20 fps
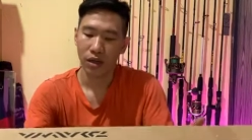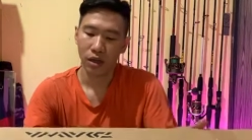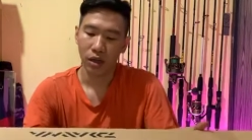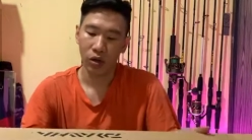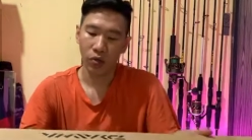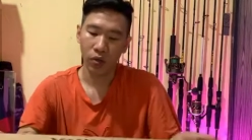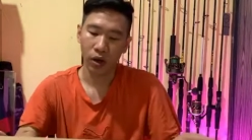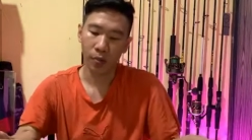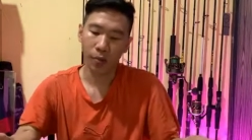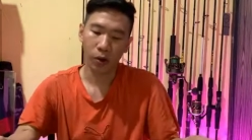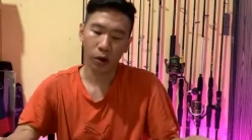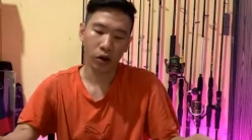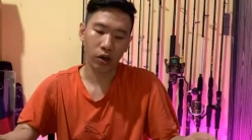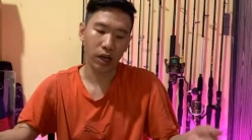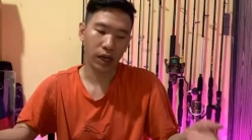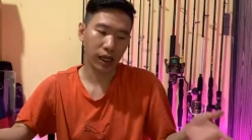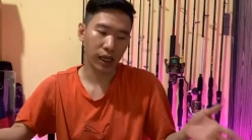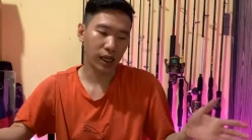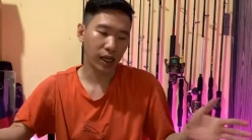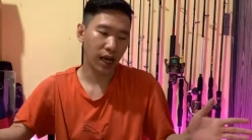dua
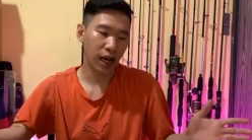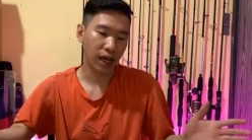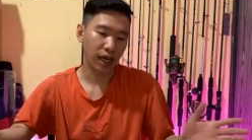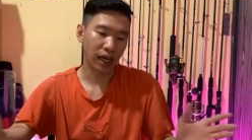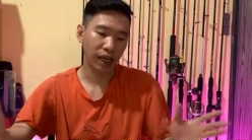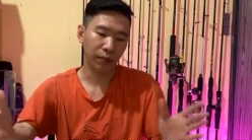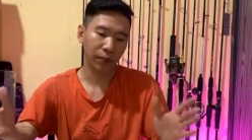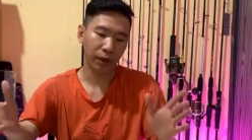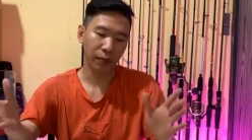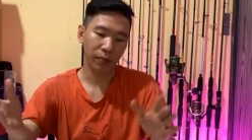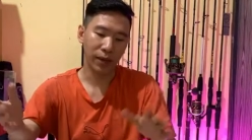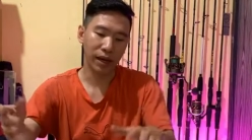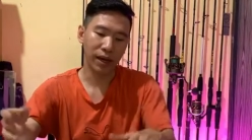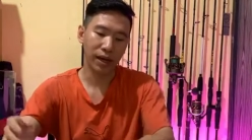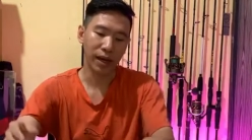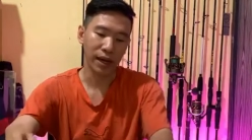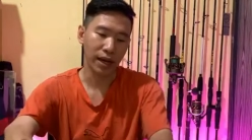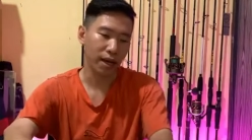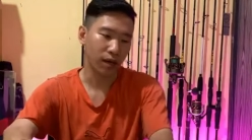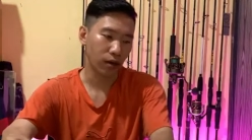produk ini agak
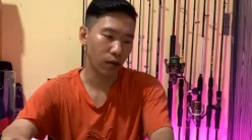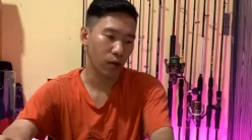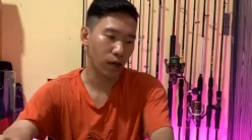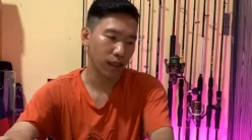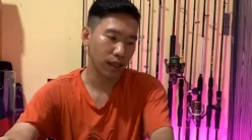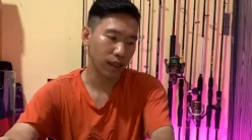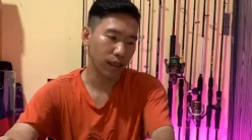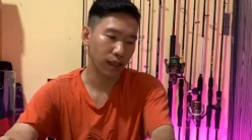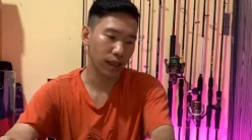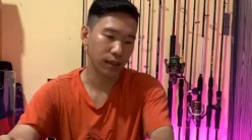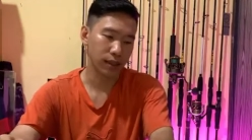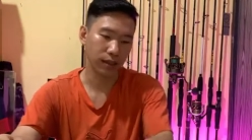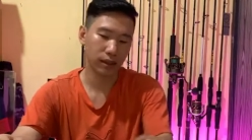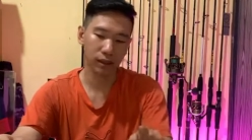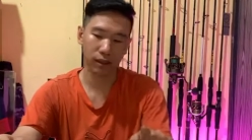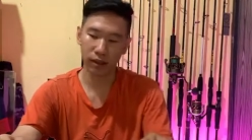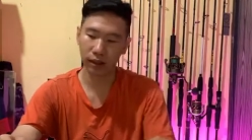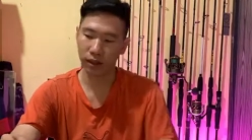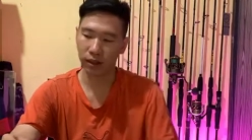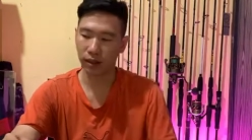berbeda ya kualitas
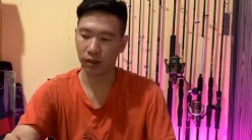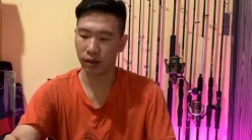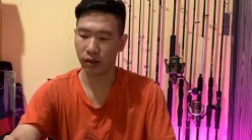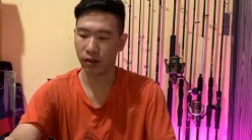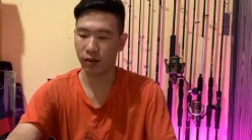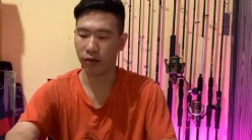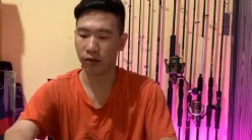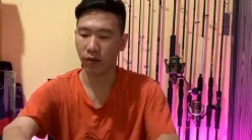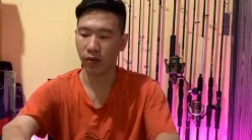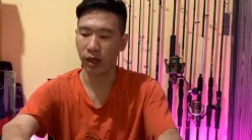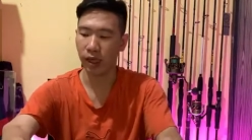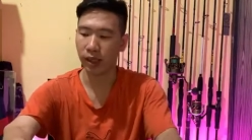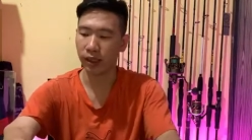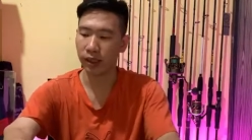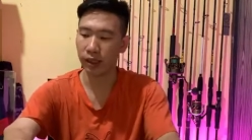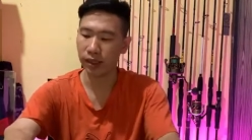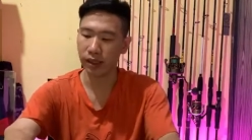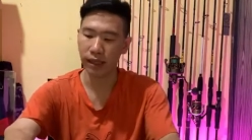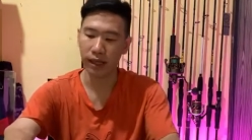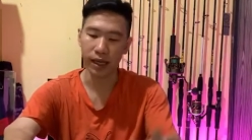
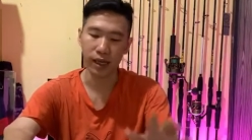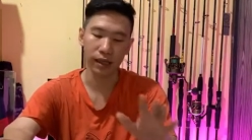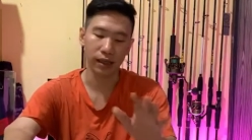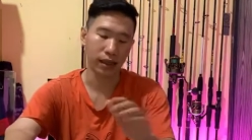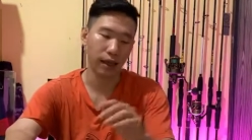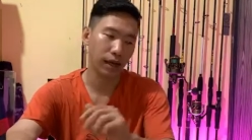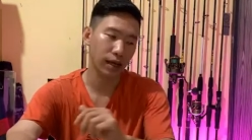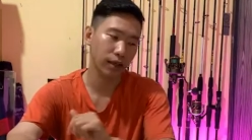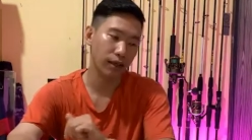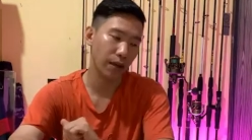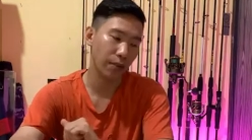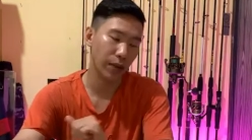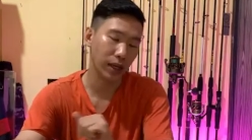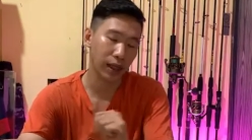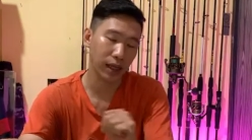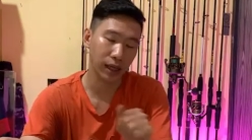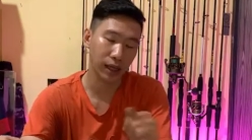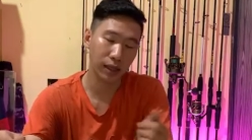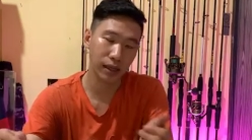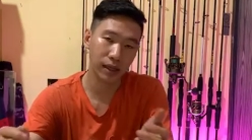kualitasnya ya sahabat
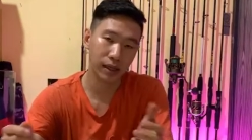angler